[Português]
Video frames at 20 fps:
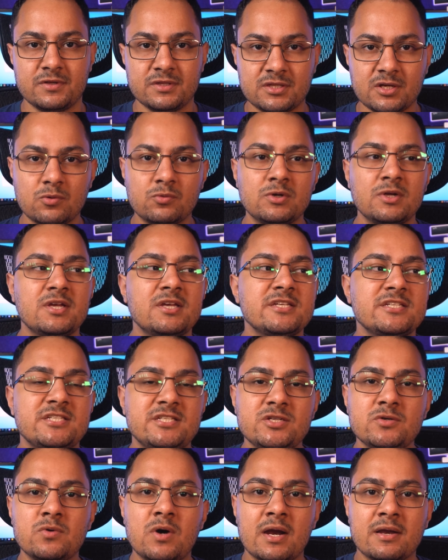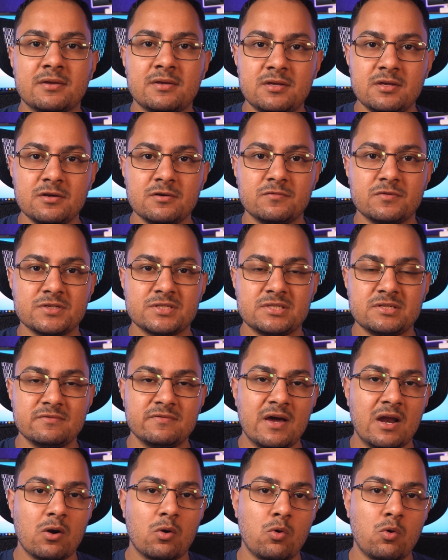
Então, se o arquivo estiver